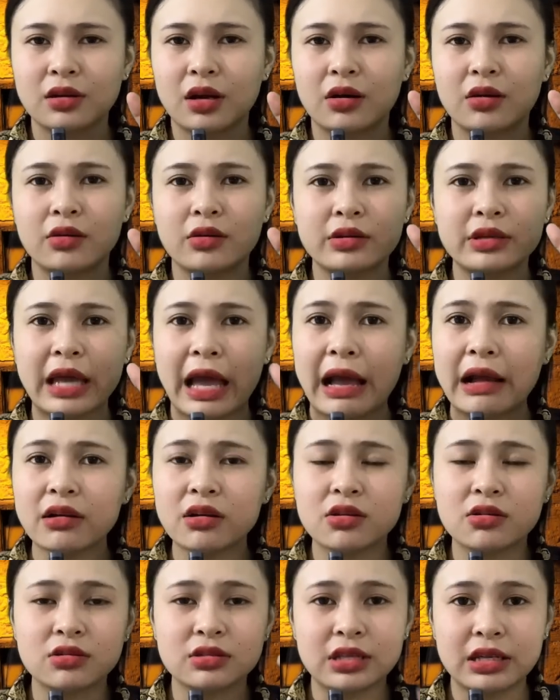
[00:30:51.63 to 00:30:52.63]
Trời ơi,
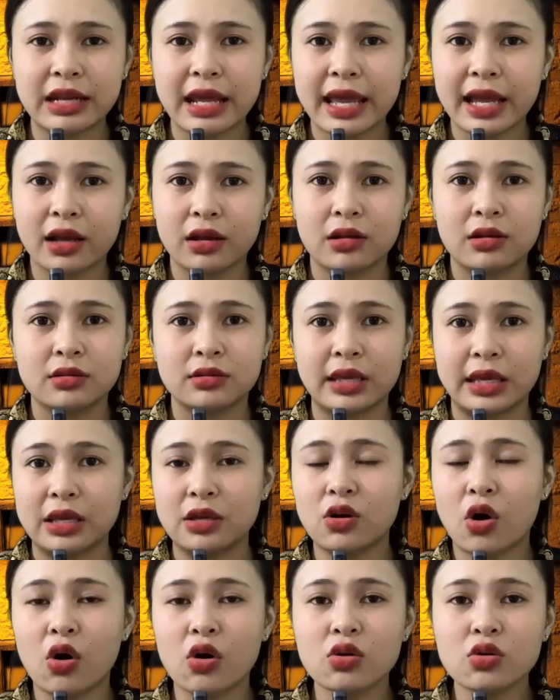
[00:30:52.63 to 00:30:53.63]
cả người thì đen,
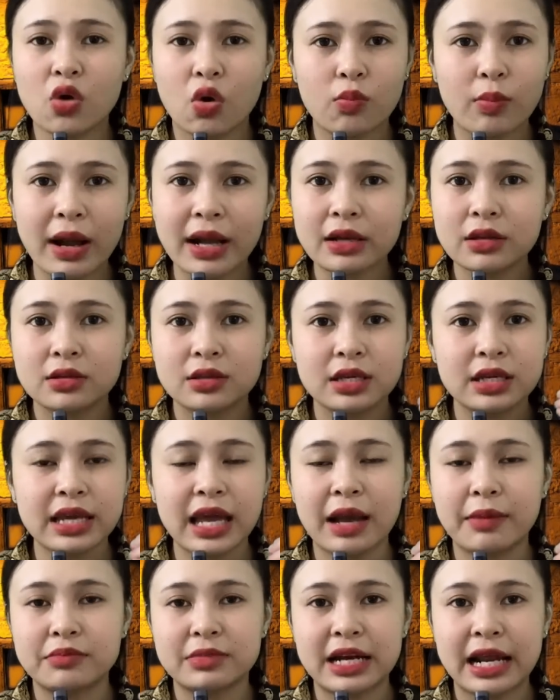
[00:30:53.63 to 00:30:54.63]
chỉ có con mắt với
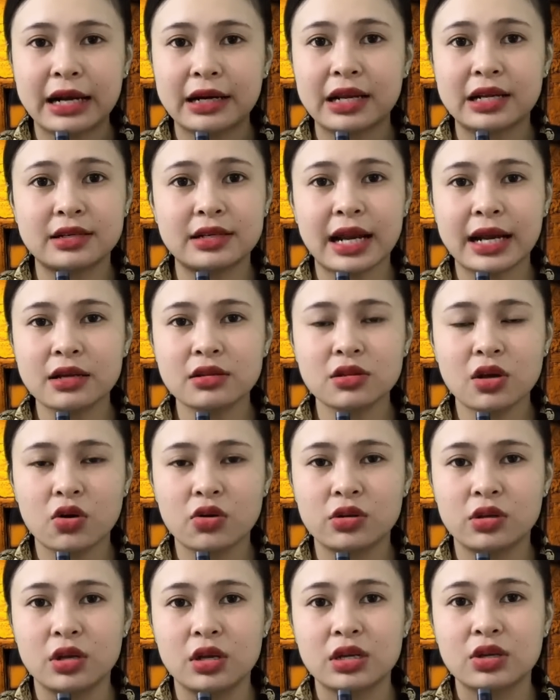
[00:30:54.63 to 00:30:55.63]
cái hàm răng là trắng
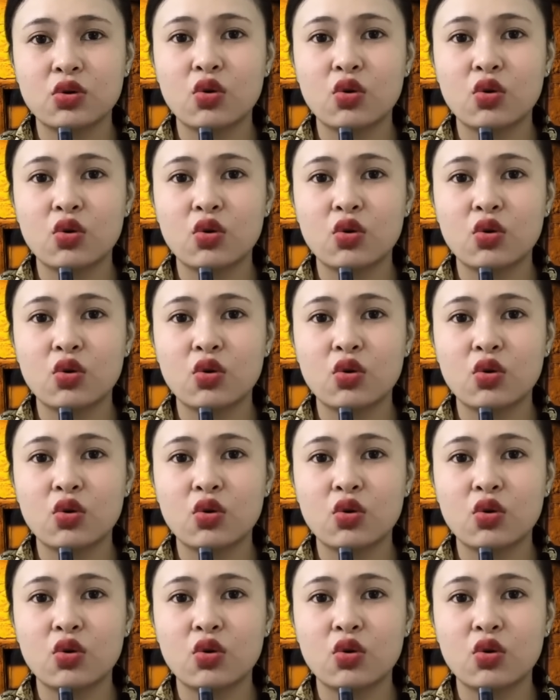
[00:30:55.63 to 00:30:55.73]
thôi.